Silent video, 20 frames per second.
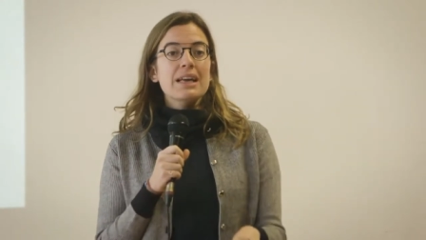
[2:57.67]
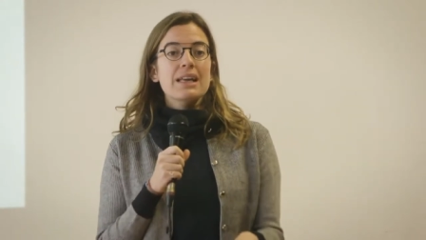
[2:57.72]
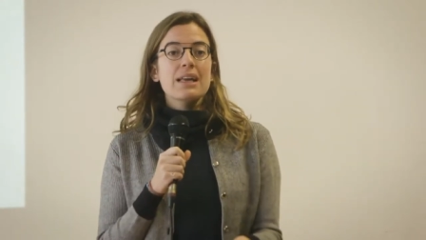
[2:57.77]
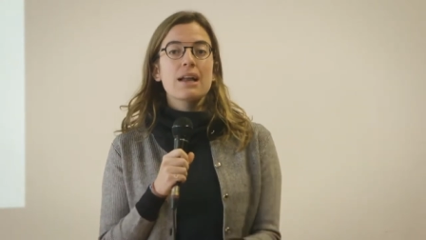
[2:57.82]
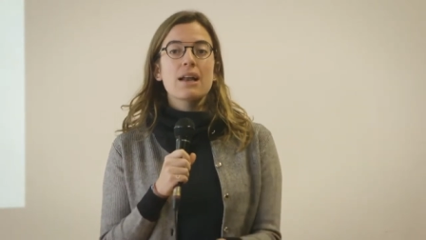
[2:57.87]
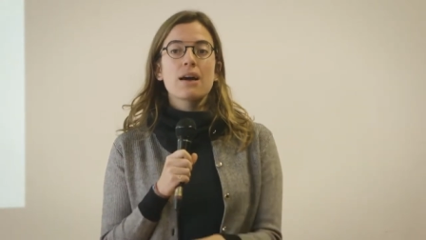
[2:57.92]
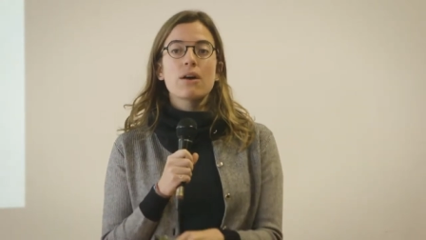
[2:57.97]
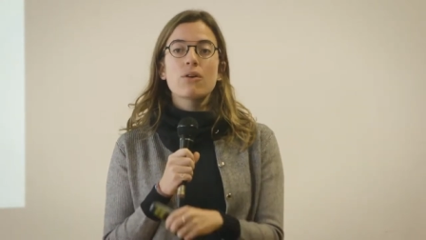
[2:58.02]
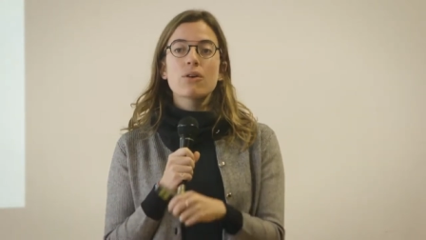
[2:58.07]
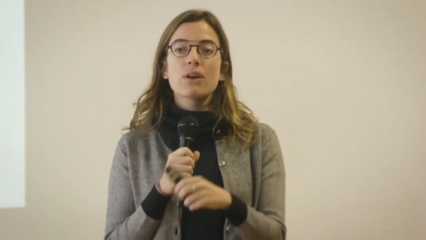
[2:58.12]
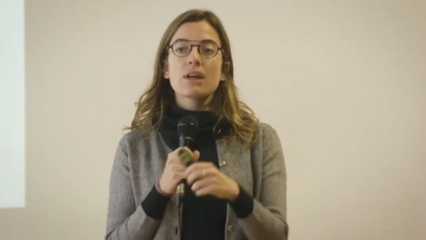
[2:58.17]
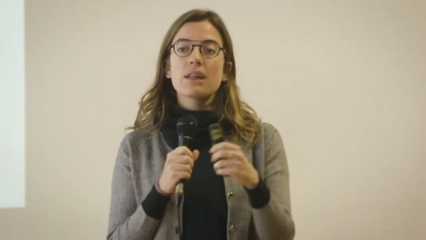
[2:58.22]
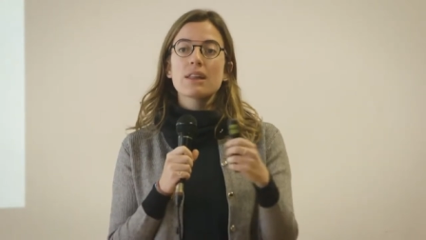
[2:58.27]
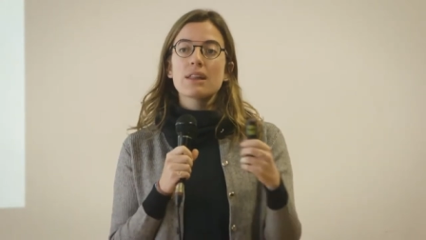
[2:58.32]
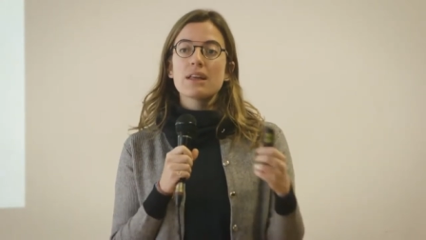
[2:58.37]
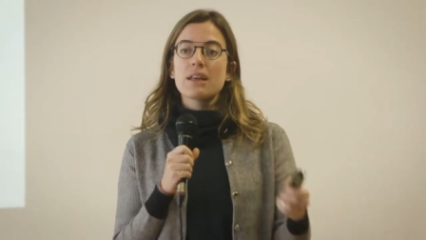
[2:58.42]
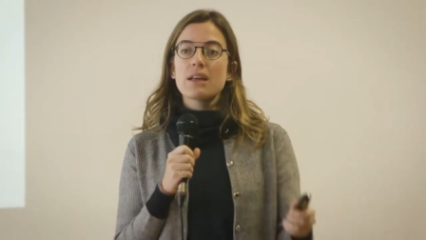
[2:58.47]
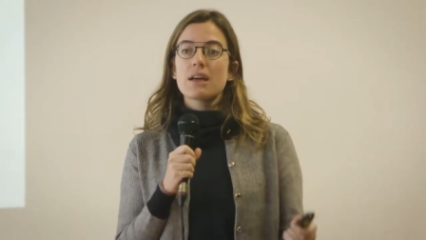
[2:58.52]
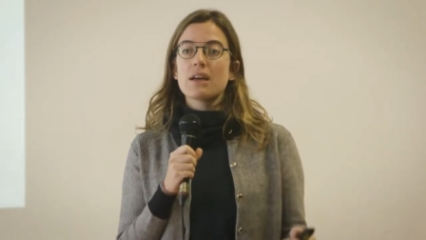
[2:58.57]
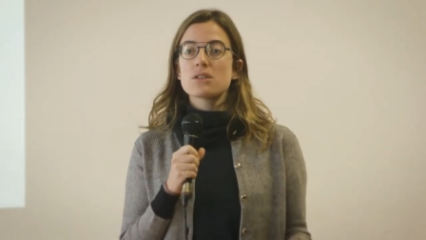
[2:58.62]
Y a la hora
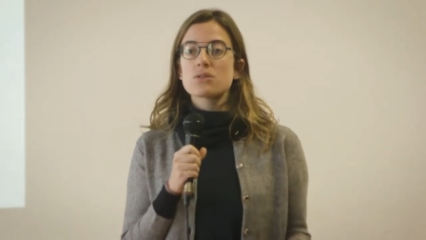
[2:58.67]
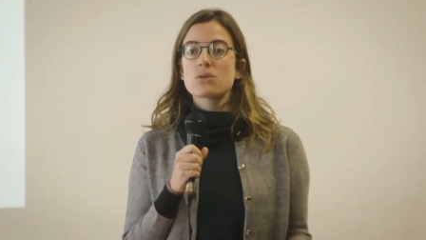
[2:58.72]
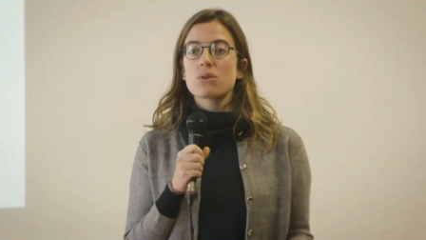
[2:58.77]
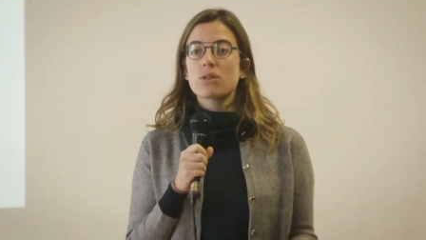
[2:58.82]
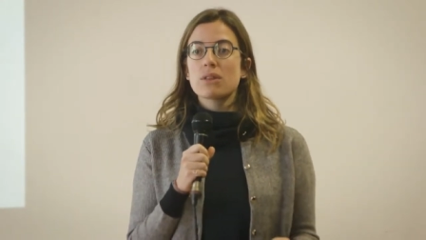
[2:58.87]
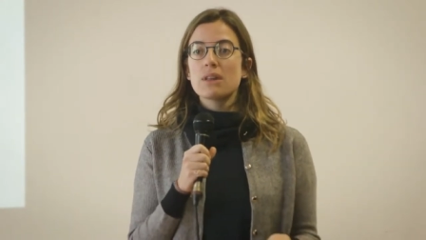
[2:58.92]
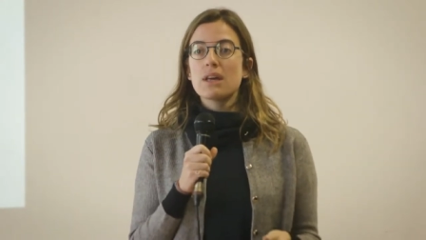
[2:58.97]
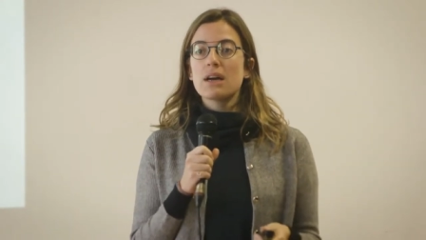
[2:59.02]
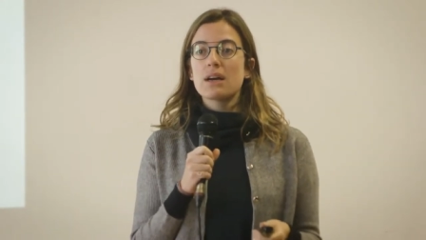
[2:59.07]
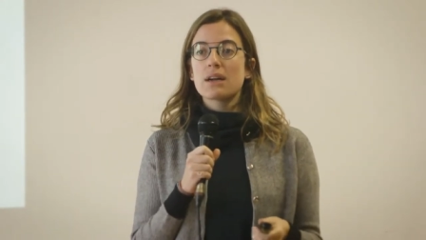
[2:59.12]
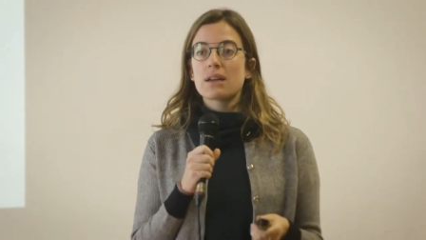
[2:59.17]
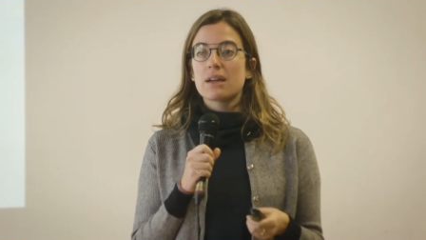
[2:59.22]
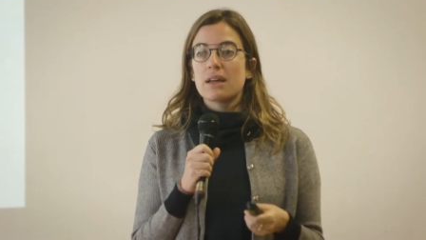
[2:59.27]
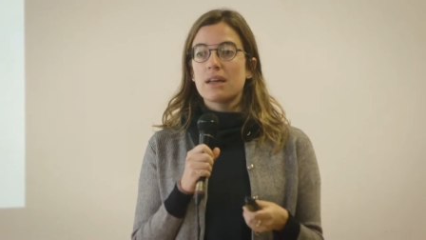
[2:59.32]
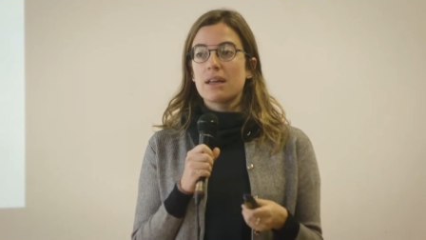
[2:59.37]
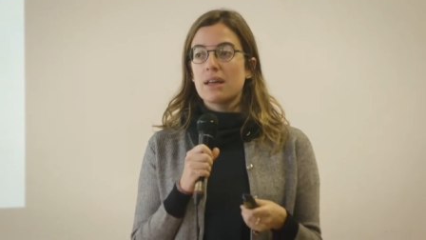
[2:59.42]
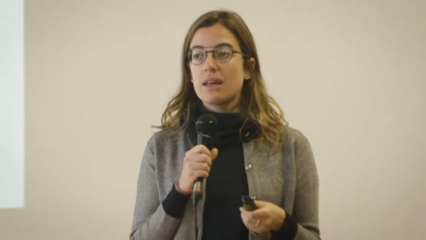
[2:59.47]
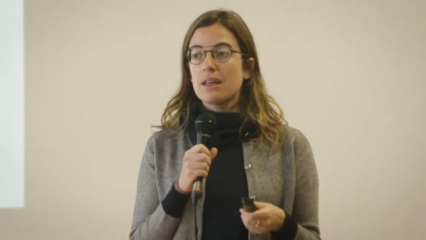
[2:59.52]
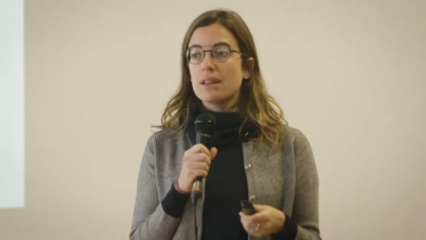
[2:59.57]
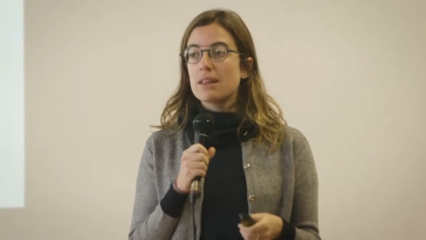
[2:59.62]
de asociar
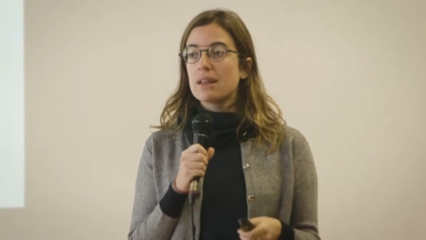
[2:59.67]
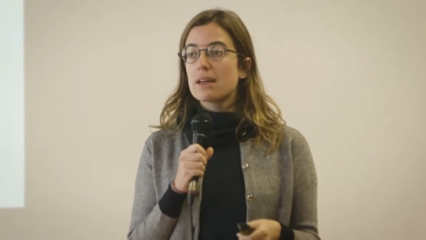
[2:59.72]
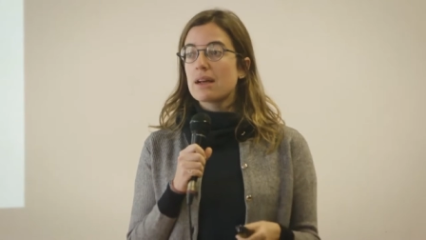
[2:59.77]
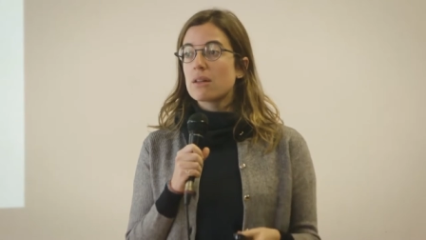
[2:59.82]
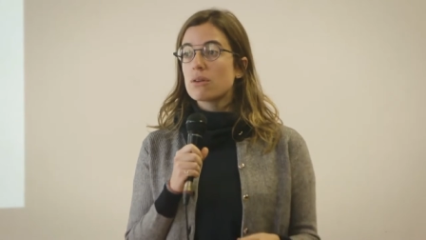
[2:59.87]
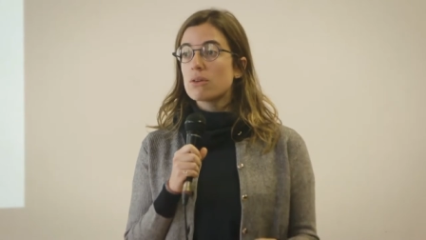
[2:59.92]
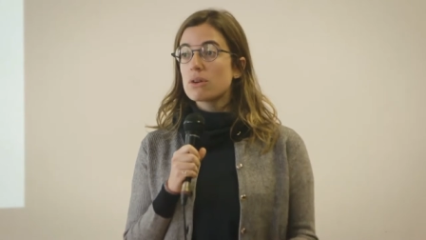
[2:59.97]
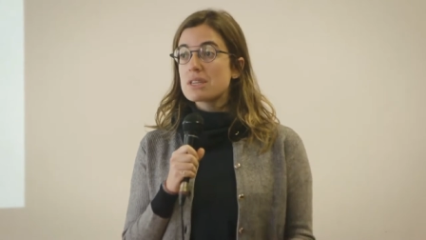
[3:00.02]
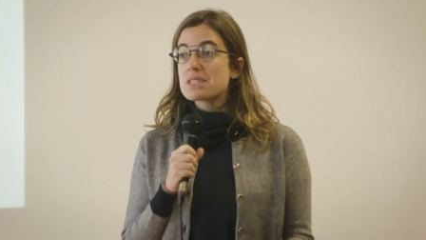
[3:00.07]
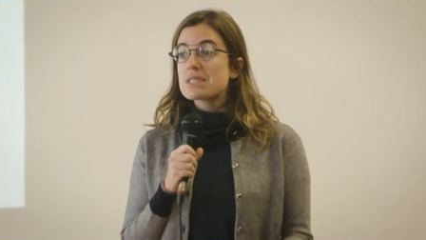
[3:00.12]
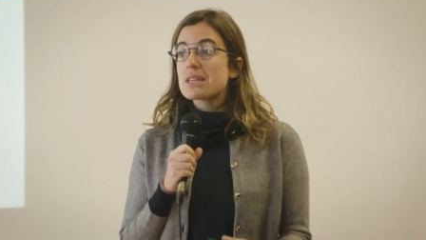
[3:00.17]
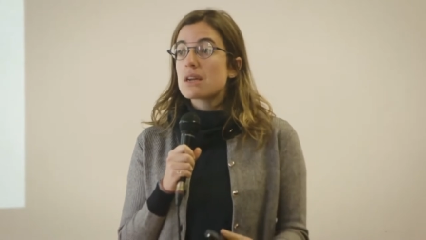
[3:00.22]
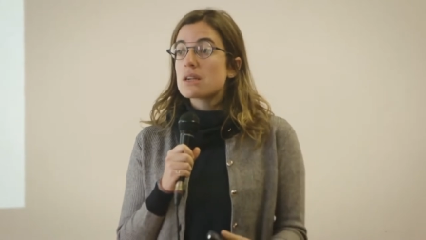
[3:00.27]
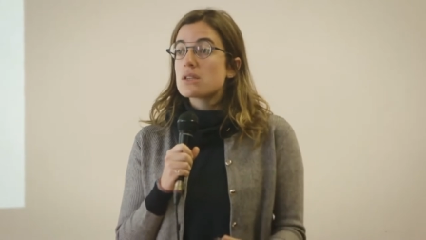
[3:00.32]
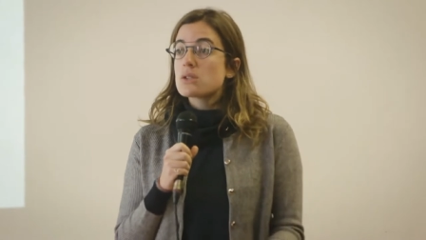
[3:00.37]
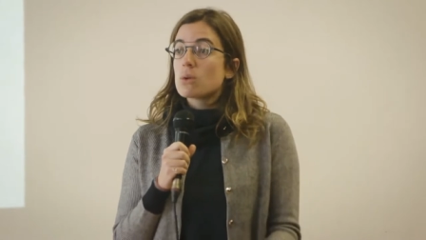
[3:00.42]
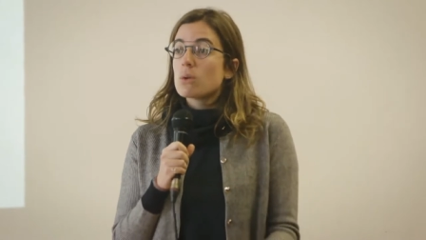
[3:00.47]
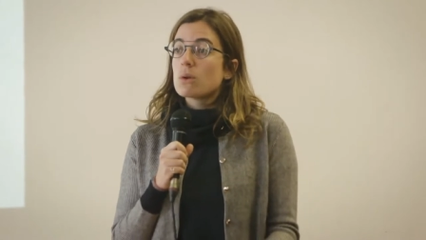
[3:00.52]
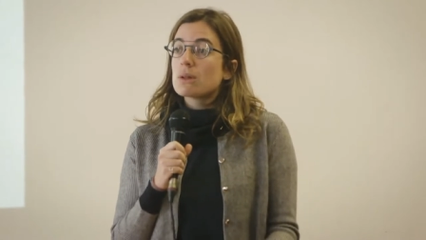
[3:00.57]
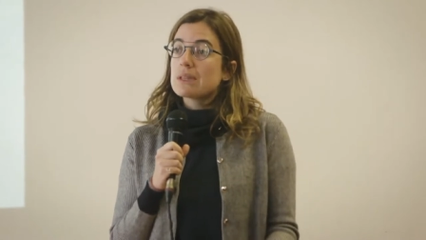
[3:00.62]
eh, indicadores de
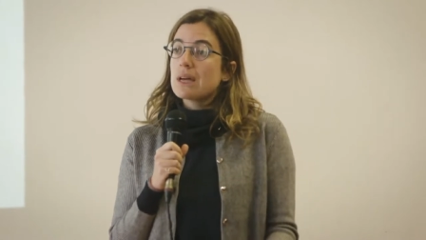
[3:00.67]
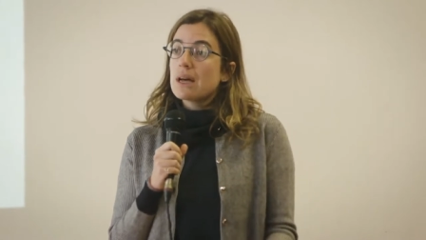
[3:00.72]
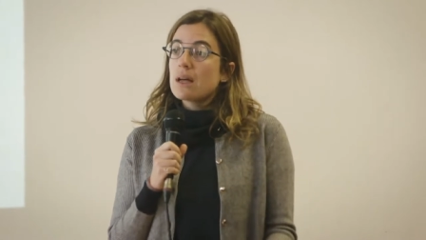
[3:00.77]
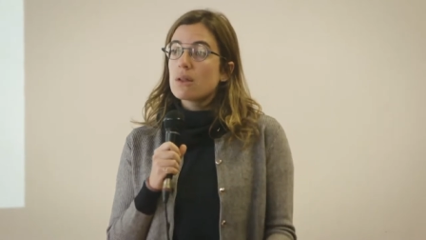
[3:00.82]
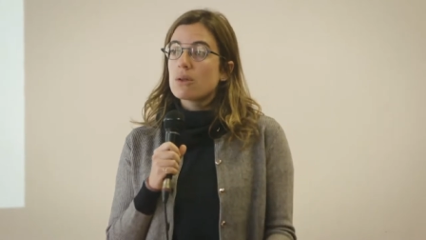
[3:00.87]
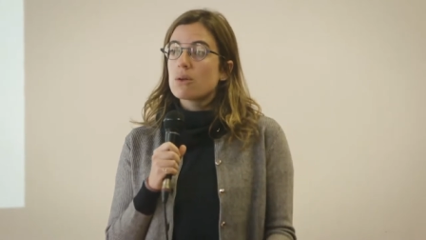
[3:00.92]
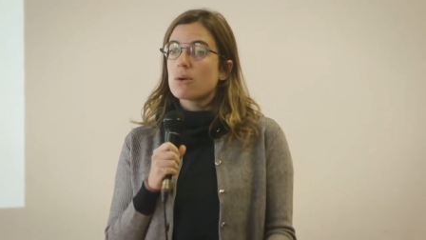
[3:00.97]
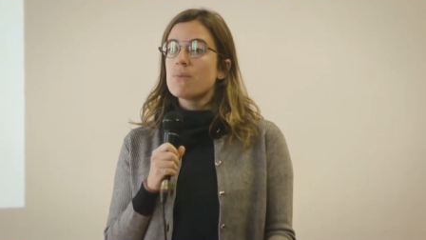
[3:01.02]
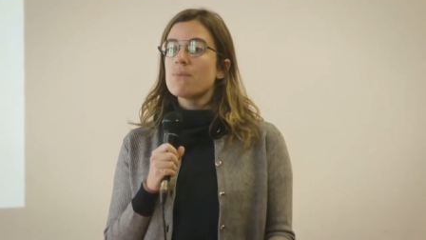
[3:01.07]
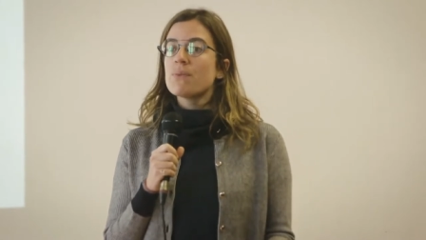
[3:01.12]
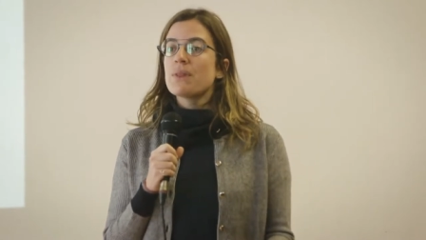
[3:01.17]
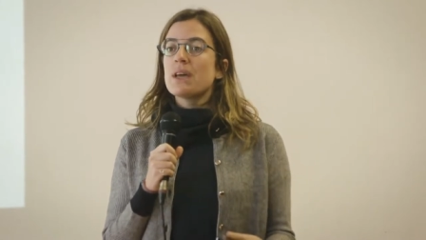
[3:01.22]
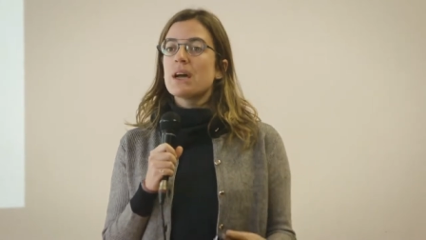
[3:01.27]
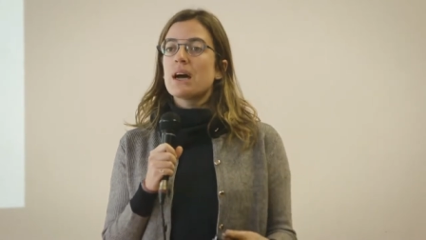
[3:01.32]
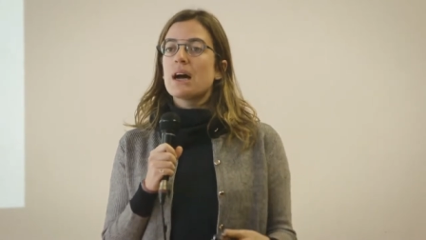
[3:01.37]
resultado